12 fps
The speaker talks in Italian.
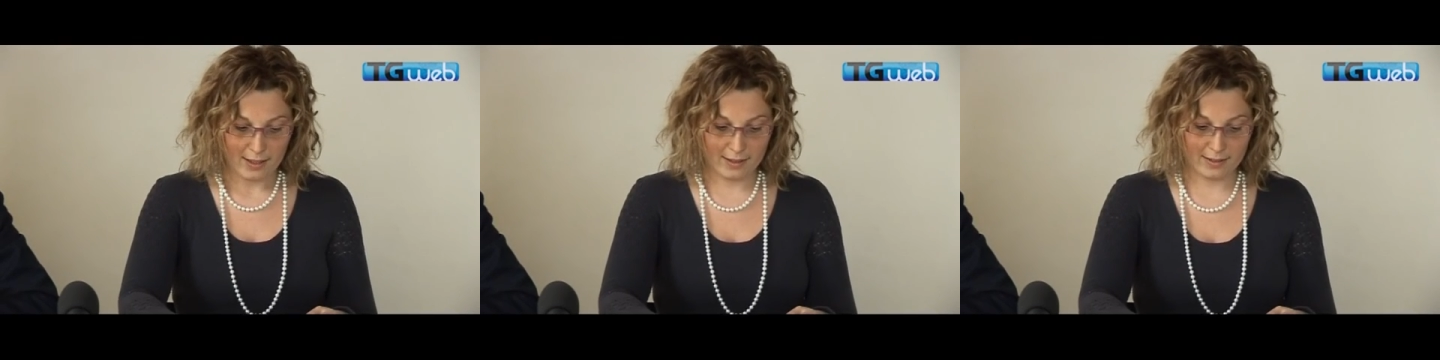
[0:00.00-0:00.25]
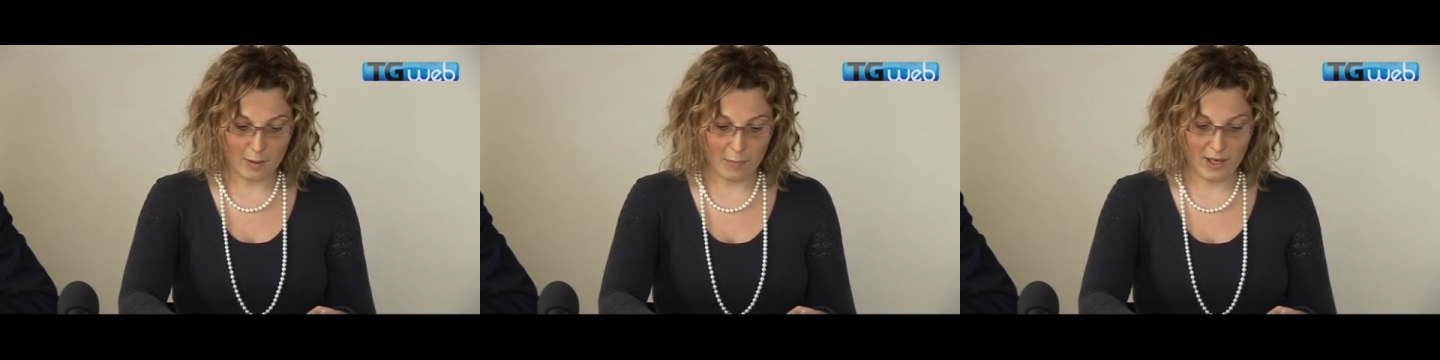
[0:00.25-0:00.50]

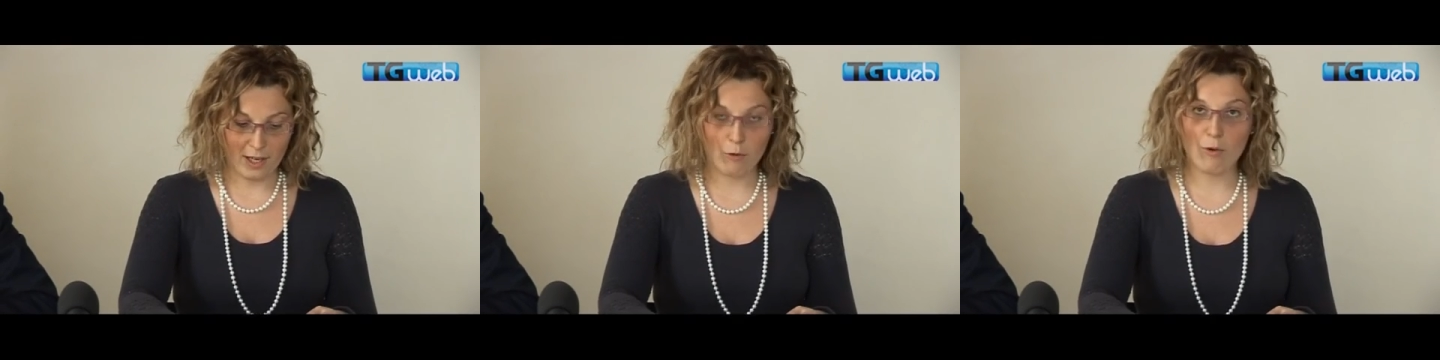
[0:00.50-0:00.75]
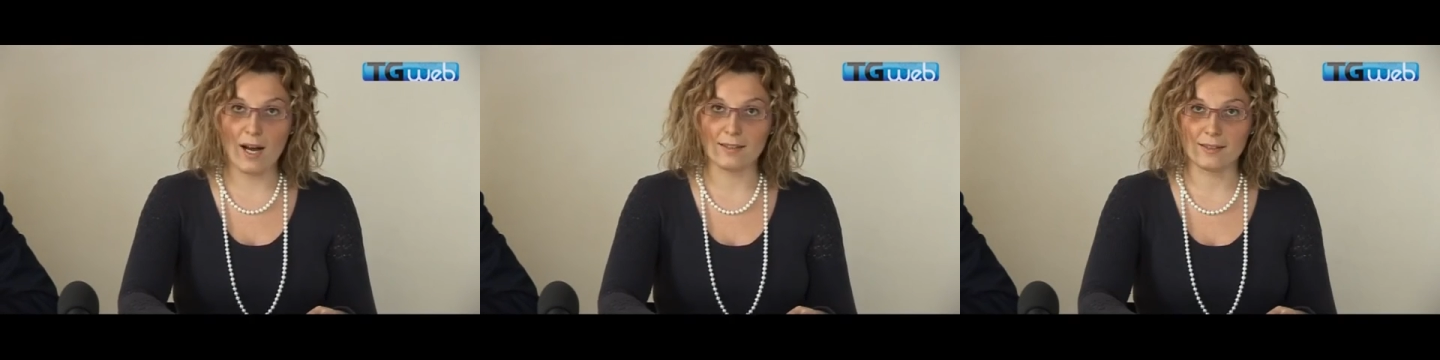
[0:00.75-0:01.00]
di
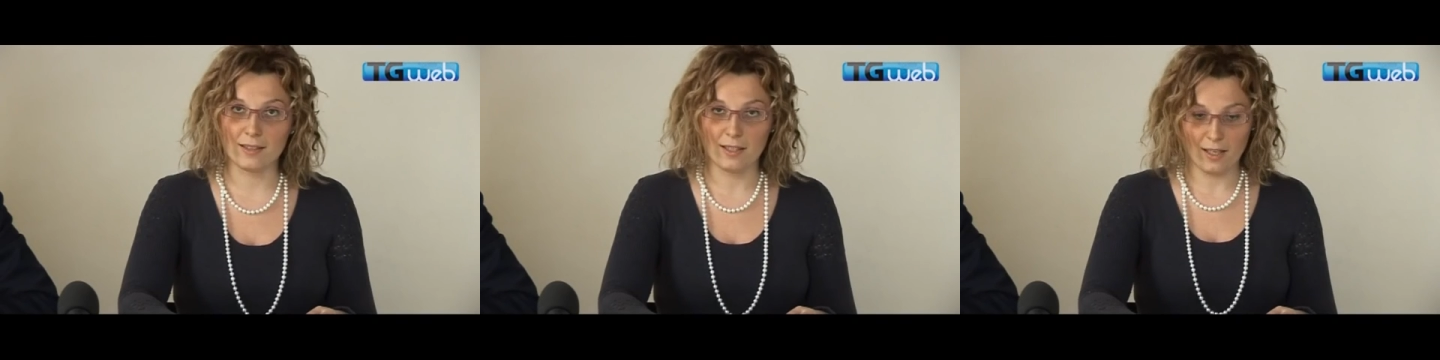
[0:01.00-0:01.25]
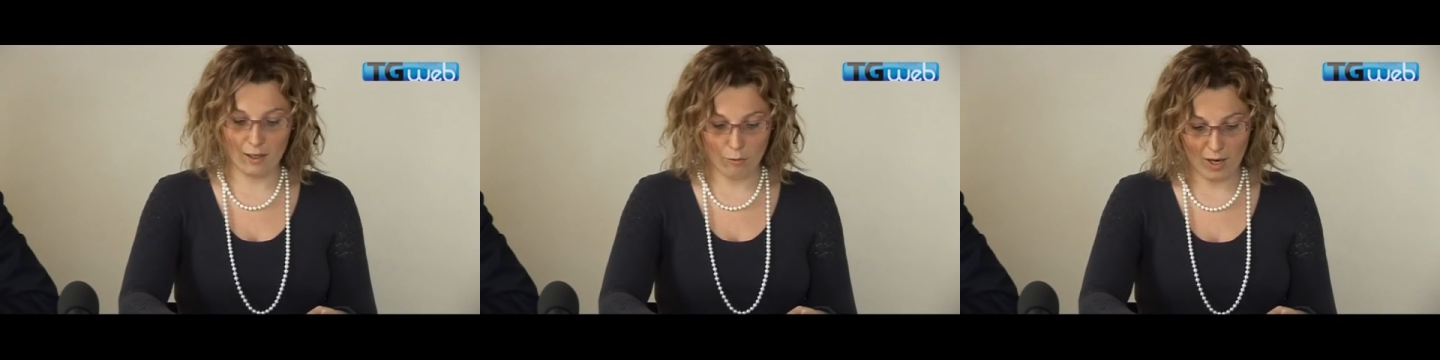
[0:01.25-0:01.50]
sapere
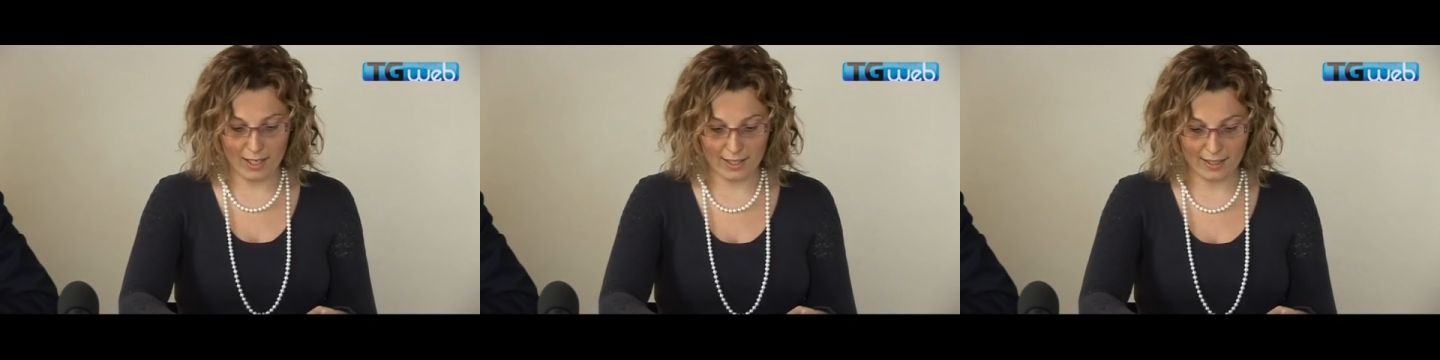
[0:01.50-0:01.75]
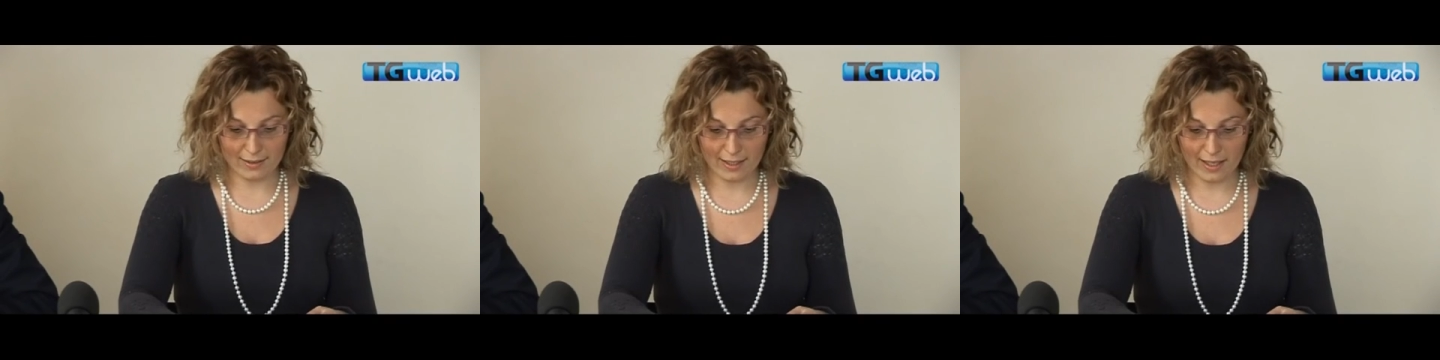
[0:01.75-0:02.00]
quanti e quali
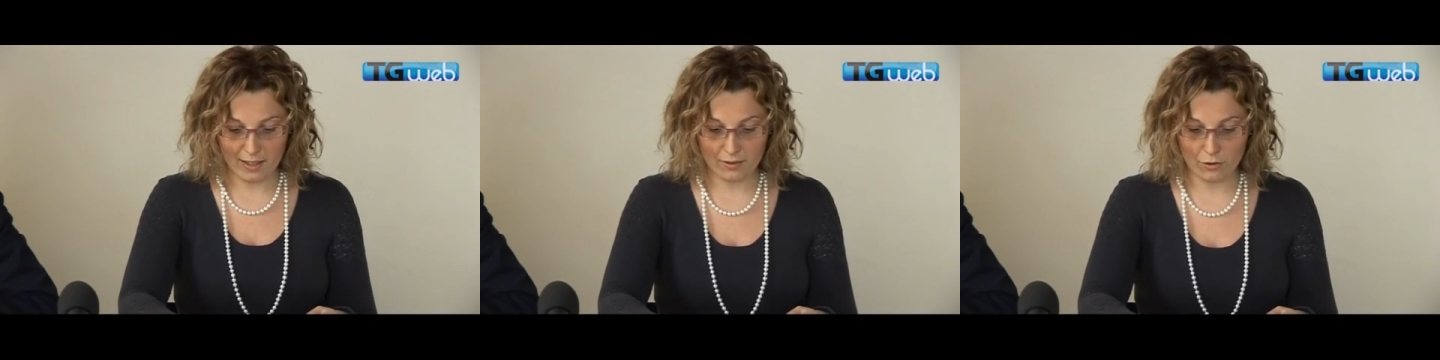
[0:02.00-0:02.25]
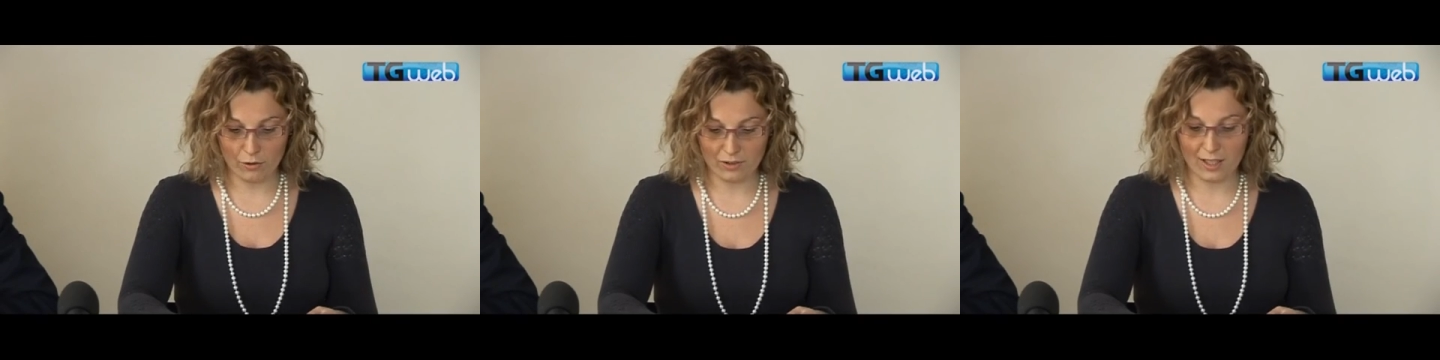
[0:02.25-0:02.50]

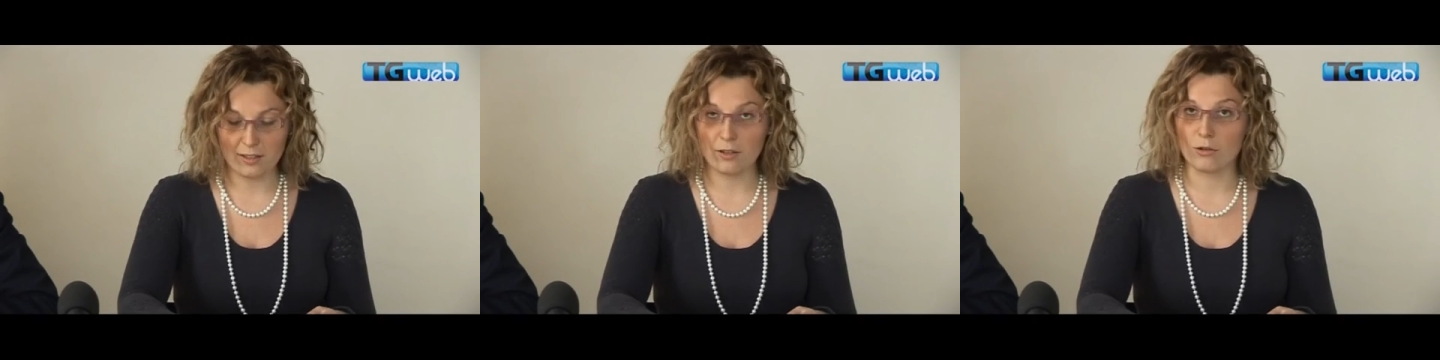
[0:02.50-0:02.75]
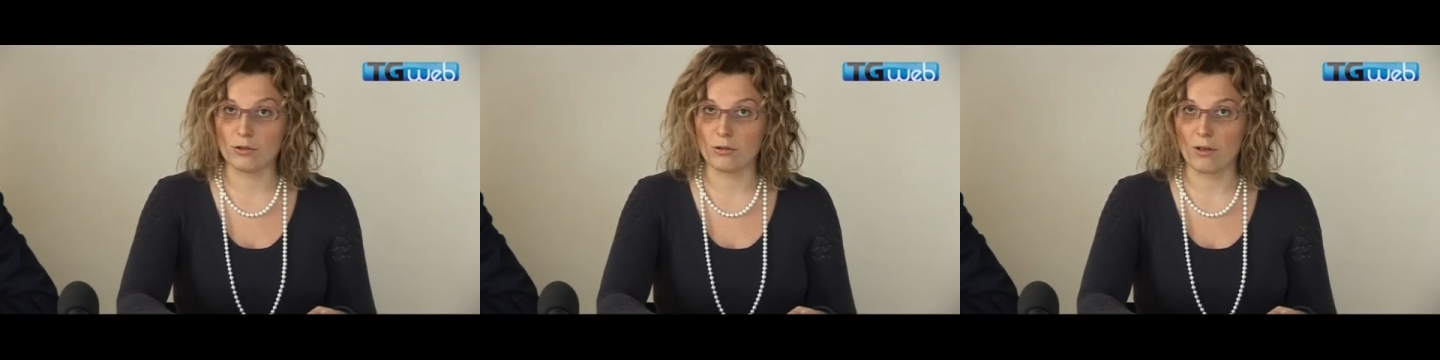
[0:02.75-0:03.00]
cantieri sono
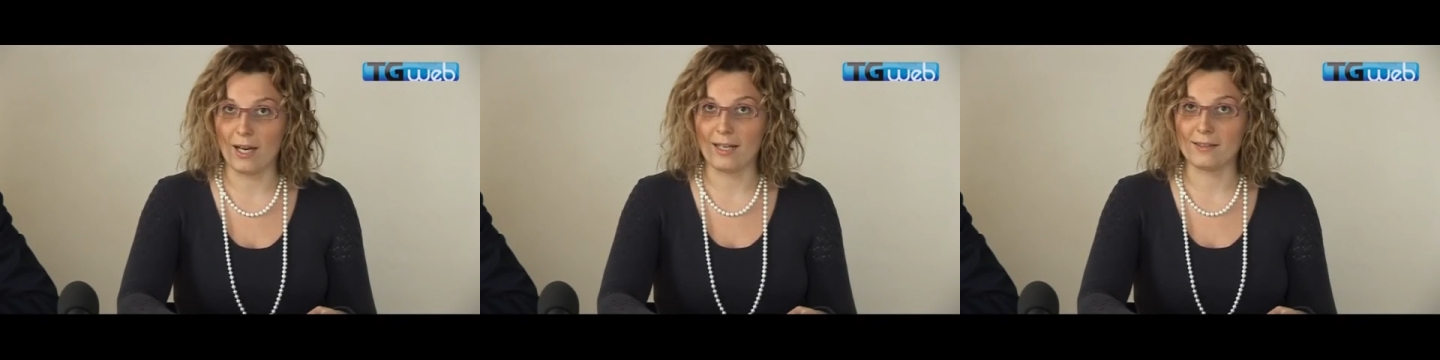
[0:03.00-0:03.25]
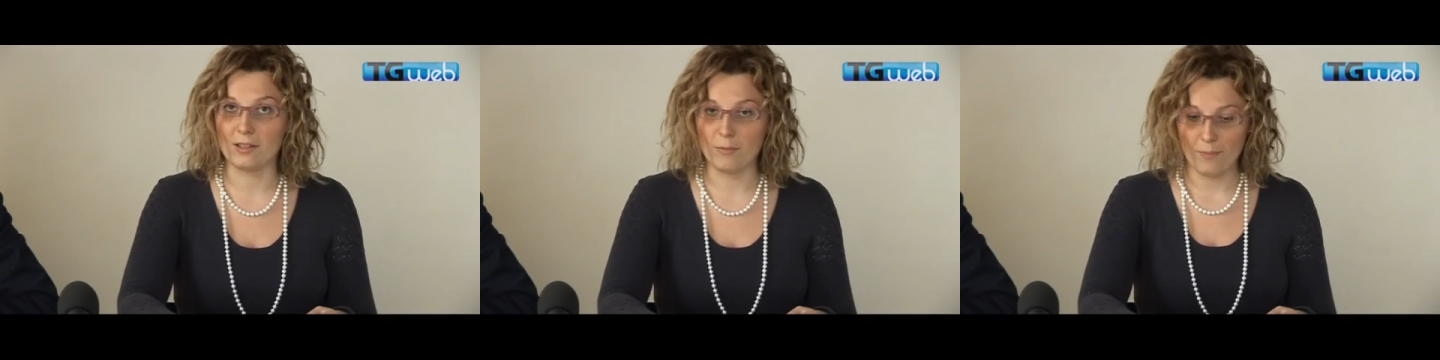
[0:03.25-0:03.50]
stati
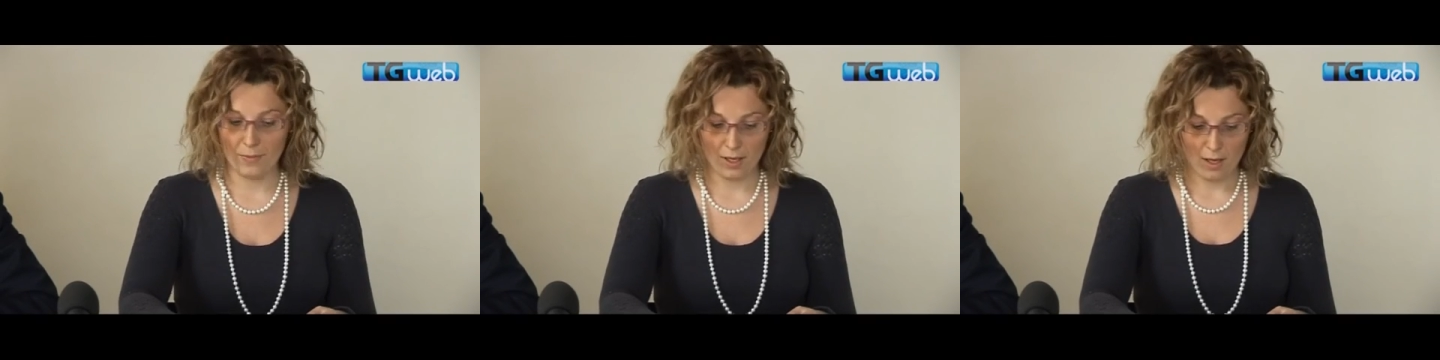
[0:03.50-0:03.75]
controllati.